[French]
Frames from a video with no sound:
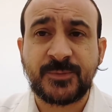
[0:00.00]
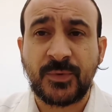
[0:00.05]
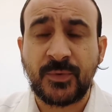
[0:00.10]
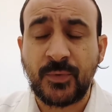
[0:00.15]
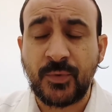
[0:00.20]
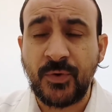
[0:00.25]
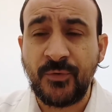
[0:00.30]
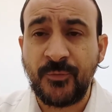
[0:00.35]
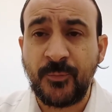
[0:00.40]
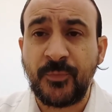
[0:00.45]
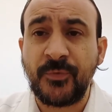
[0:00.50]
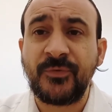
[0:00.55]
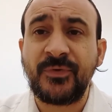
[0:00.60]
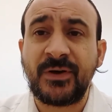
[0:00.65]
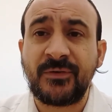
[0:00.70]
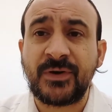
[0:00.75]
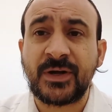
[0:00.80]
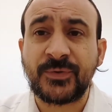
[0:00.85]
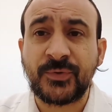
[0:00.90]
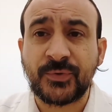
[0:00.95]
Baruch vous pouvez
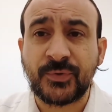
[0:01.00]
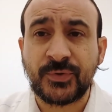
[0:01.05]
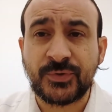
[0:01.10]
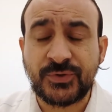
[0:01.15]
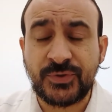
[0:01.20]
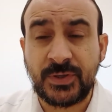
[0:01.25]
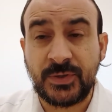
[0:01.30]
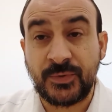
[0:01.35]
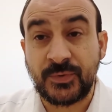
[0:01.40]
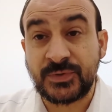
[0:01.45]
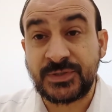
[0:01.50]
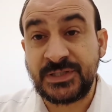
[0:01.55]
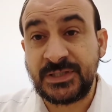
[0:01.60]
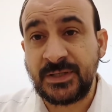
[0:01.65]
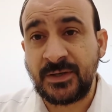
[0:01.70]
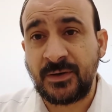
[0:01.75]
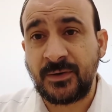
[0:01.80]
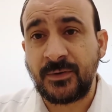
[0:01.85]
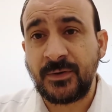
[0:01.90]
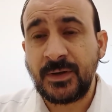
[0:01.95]
avoir d'autres dieux Ils lui ont dit
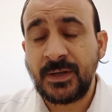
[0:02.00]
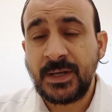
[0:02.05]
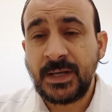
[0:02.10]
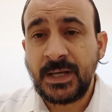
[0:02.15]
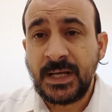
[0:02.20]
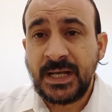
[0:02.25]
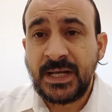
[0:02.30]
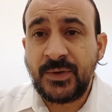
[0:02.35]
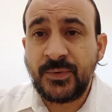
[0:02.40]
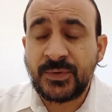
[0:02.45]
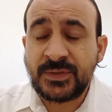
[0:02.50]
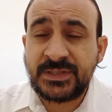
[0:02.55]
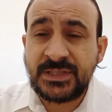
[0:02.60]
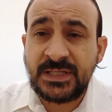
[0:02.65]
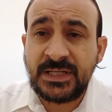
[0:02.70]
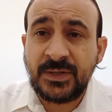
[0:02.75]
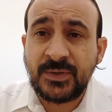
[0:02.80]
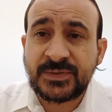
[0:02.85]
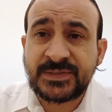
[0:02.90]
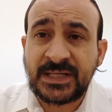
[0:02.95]
non. Ils lui ont
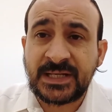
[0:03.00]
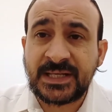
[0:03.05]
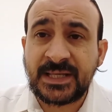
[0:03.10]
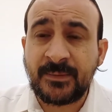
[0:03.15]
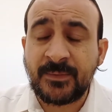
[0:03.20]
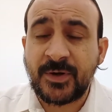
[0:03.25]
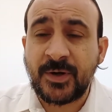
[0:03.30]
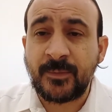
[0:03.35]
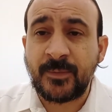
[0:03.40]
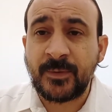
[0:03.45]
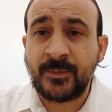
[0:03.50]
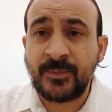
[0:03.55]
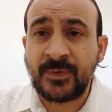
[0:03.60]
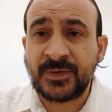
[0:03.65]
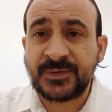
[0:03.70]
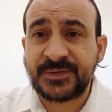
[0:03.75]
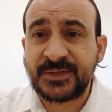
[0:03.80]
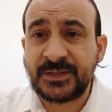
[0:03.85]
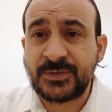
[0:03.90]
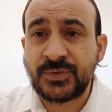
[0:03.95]
dit le cinquième
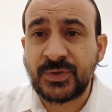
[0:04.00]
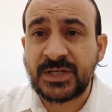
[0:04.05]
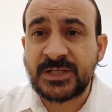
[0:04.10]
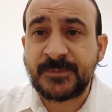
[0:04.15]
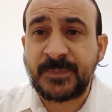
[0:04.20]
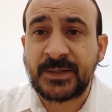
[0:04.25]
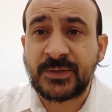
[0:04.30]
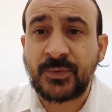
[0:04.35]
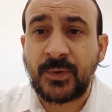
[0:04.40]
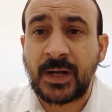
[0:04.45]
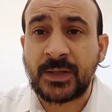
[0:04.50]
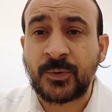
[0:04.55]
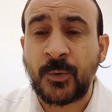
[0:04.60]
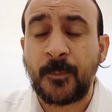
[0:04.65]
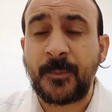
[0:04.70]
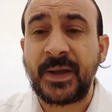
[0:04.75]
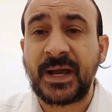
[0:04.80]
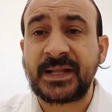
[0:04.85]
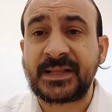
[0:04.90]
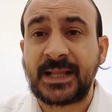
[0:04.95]
commandement, c'est tu respecteras
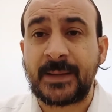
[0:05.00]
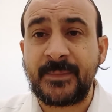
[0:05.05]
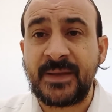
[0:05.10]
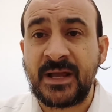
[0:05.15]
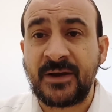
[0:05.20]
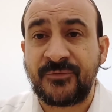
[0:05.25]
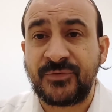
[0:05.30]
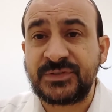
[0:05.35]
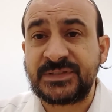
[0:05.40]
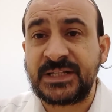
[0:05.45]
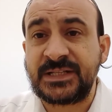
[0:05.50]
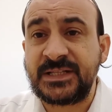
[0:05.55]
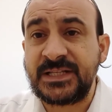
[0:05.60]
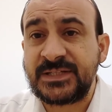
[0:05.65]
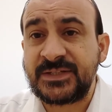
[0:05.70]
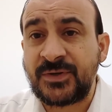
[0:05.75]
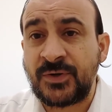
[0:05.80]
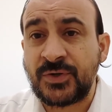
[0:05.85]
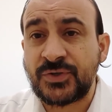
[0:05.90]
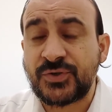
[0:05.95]
ton père et ta mère. Vous êtes
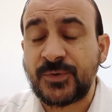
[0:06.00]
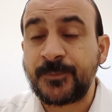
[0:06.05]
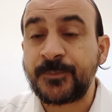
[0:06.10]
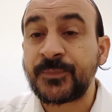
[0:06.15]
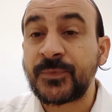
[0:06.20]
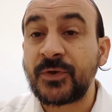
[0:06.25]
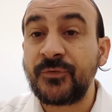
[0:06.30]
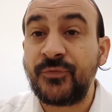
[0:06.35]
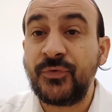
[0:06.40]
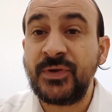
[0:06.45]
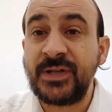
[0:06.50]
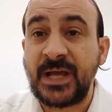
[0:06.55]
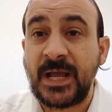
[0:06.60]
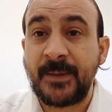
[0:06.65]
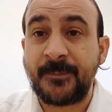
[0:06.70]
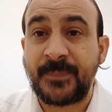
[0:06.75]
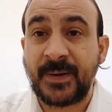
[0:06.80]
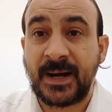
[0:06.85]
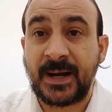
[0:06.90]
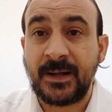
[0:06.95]
des anges. Vous
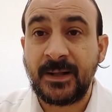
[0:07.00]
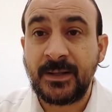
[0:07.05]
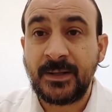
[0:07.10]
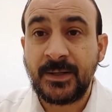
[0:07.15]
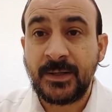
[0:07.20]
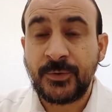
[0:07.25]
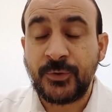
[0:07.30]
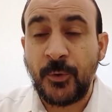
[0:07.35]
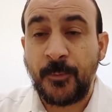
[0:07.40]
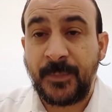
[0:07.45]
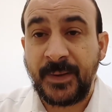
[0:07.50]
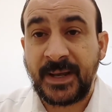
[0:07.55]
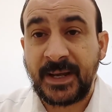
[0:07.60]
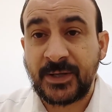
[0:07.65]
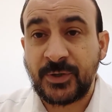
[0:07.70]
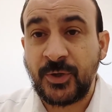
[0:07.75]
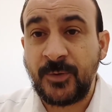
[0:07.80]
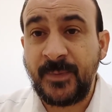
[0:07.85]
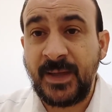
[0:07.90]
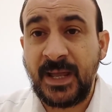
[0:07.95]
n'avez pas de père
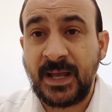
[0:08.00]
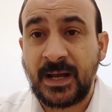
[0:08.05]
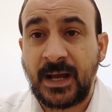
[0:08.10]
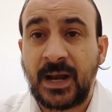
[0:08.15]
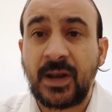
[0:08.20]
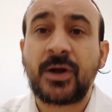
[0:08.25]
et de mère.